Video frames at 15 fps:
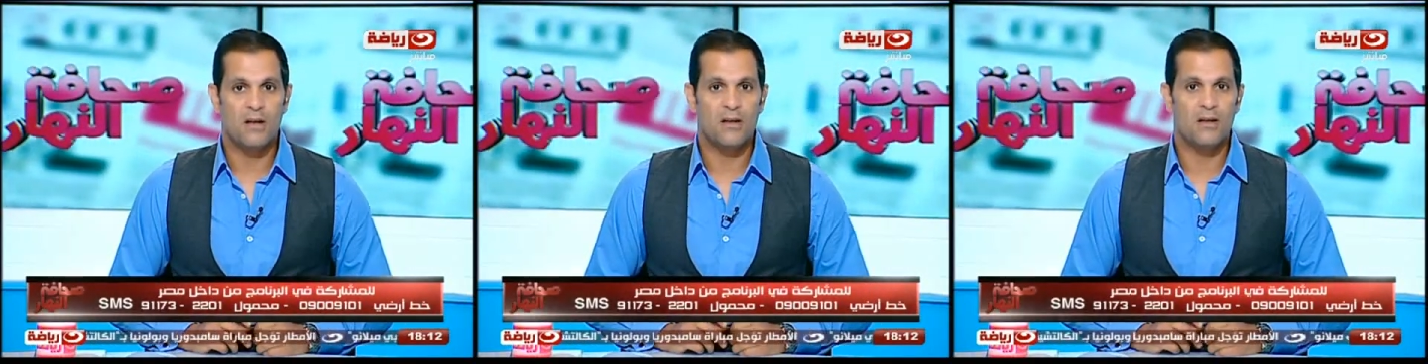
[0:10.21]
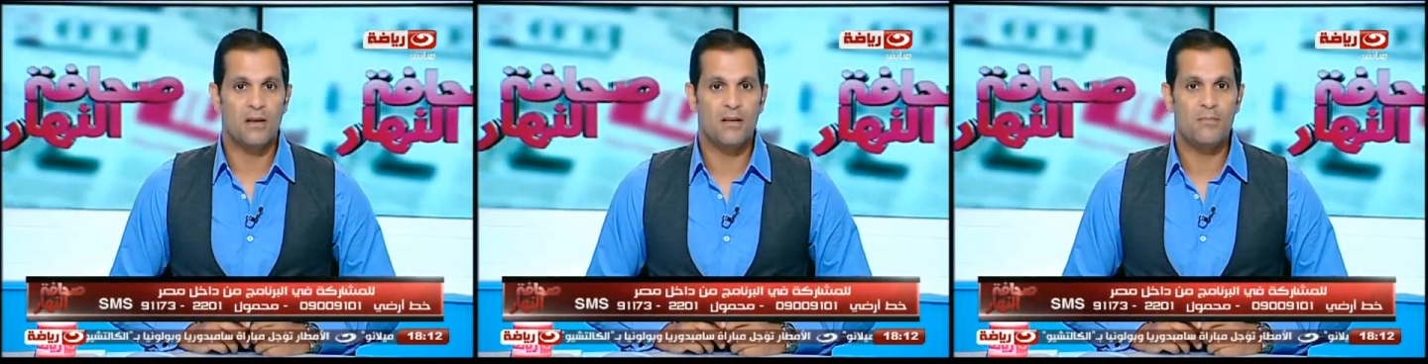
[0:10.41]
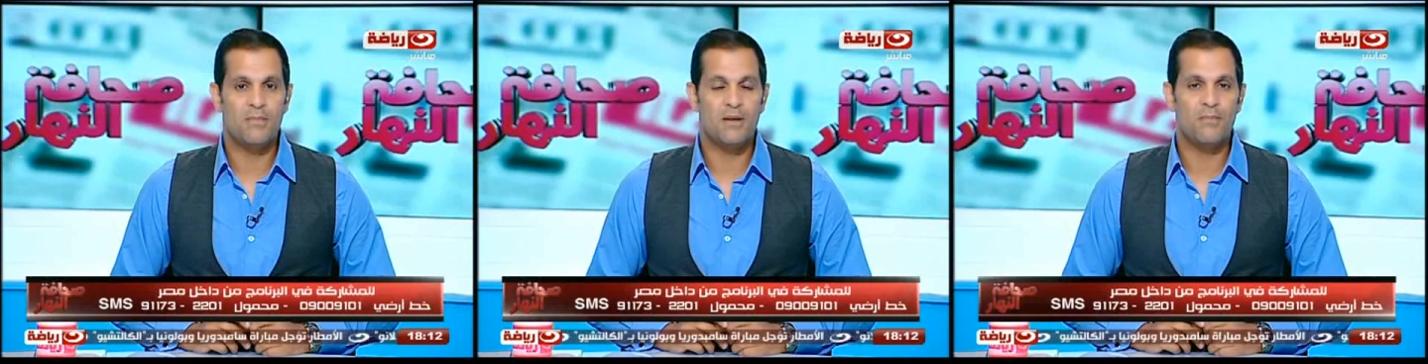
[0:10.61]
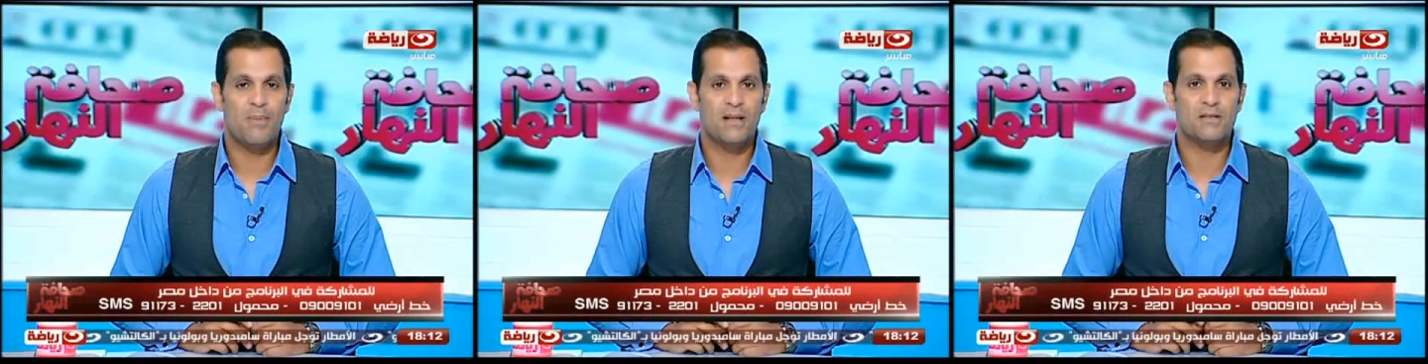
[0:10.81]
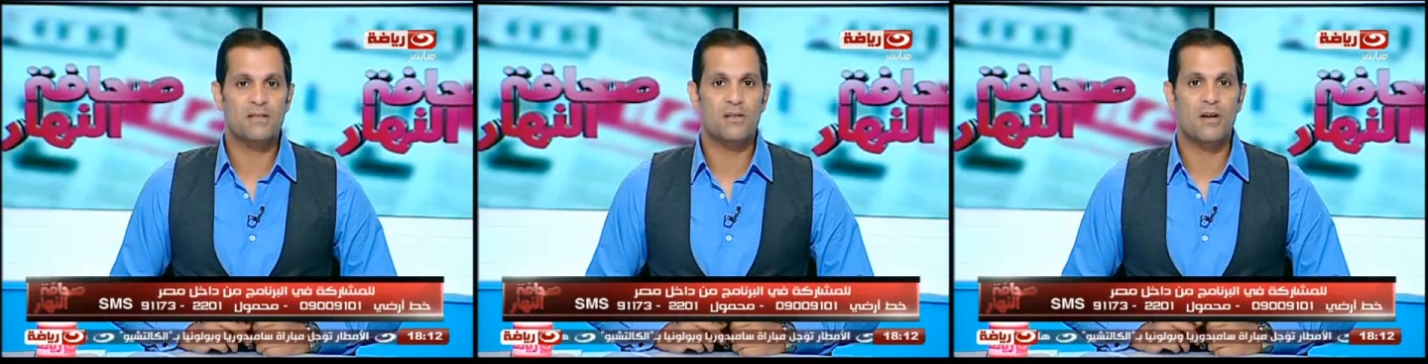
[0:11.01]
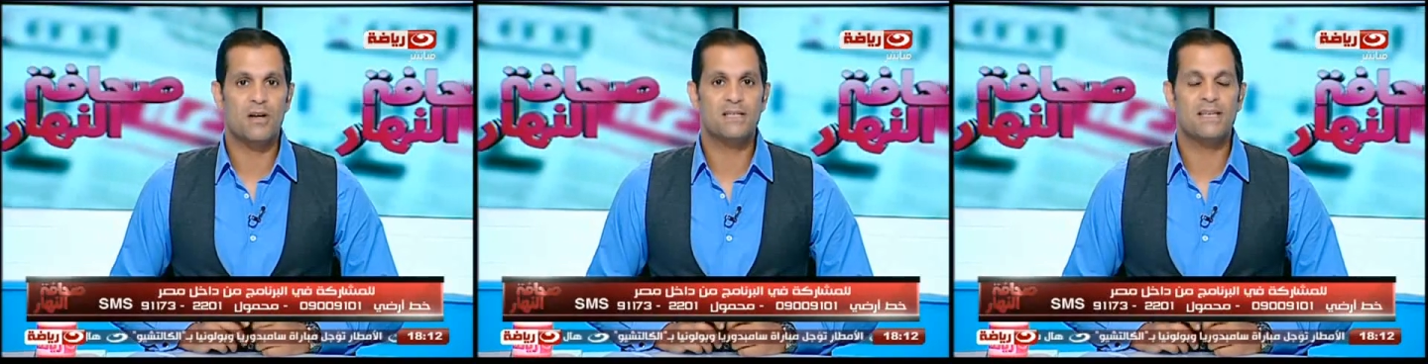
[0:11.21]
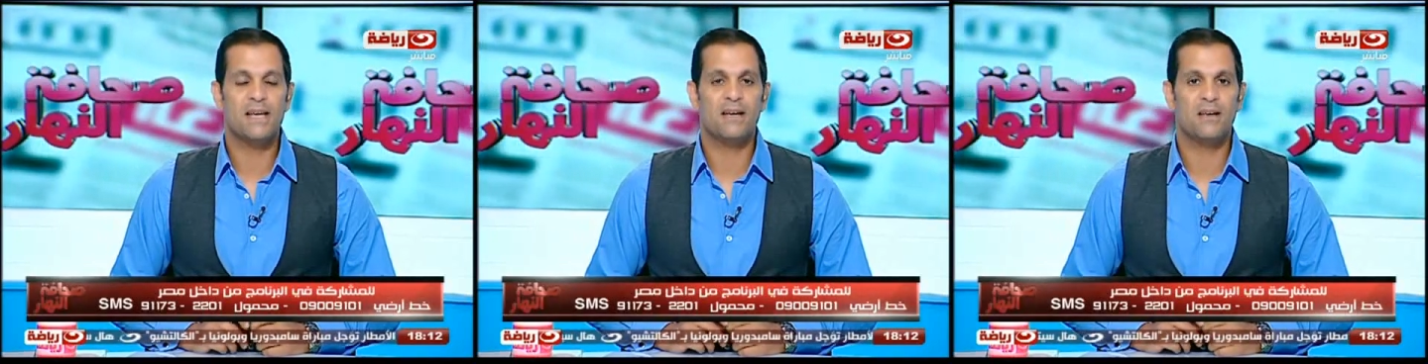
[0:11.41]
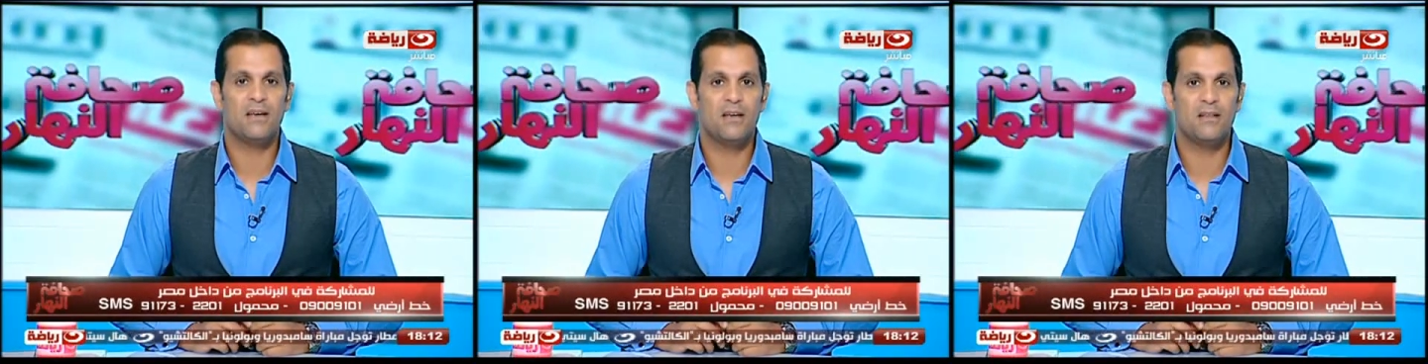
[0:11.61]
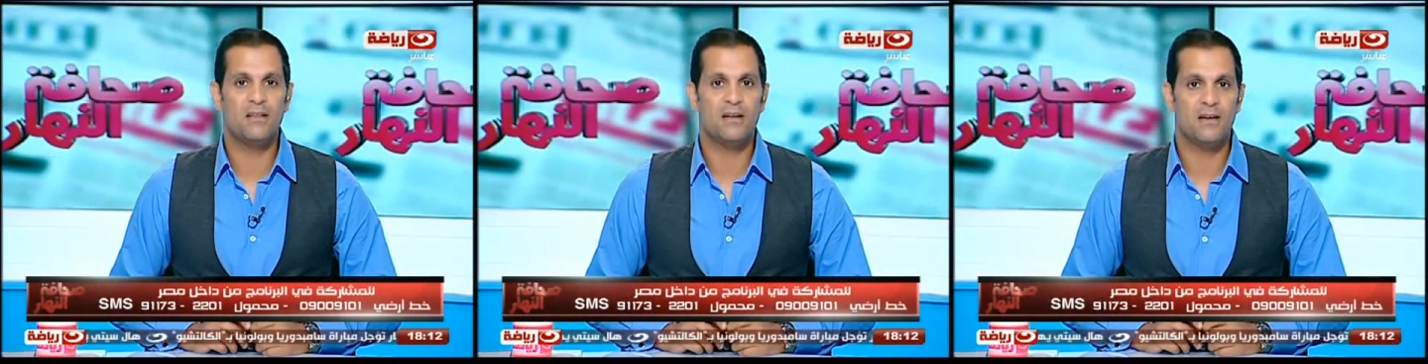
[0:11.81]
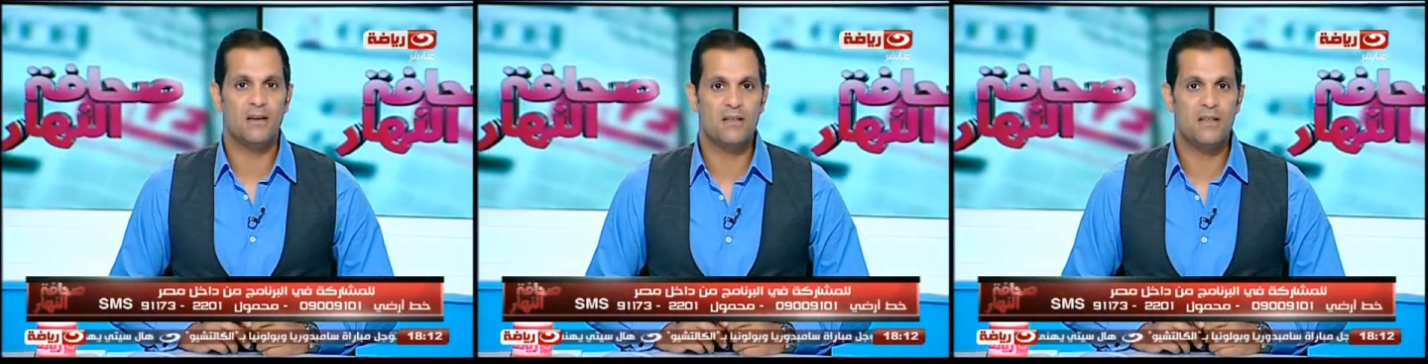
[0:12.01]
آه، يمكن بعد الصراع الساخن
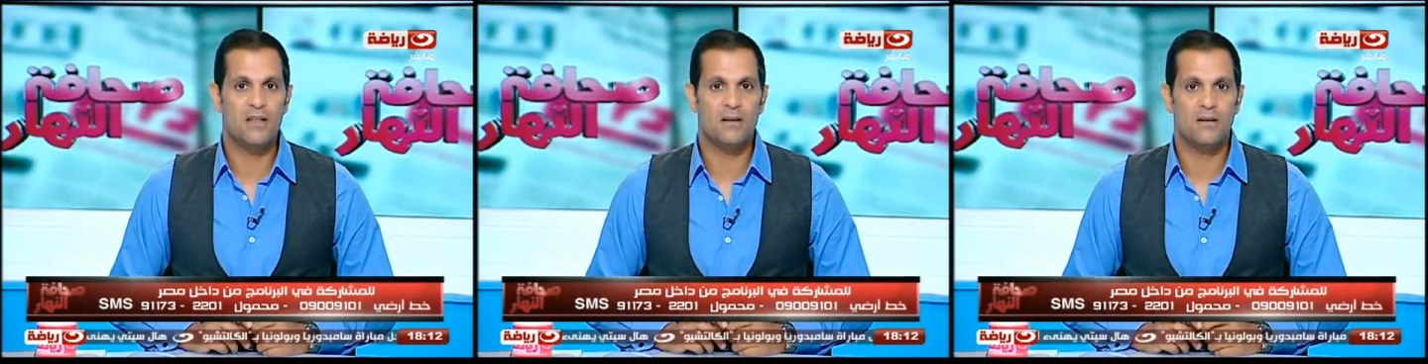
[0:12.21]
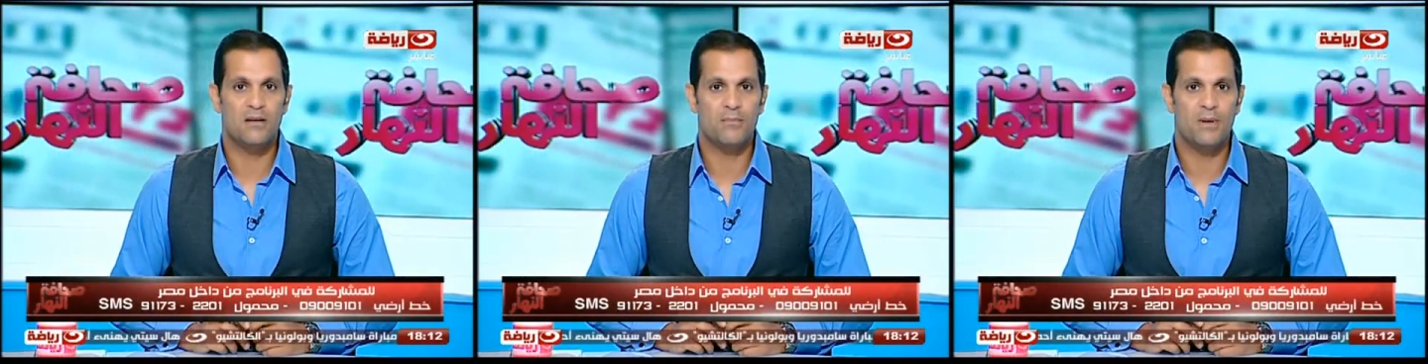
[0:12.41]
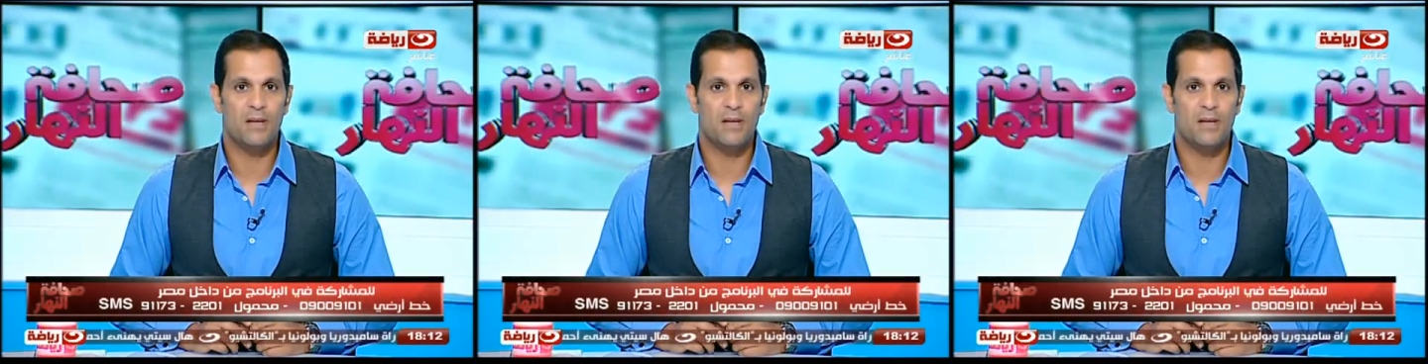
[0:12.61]
جدا جدا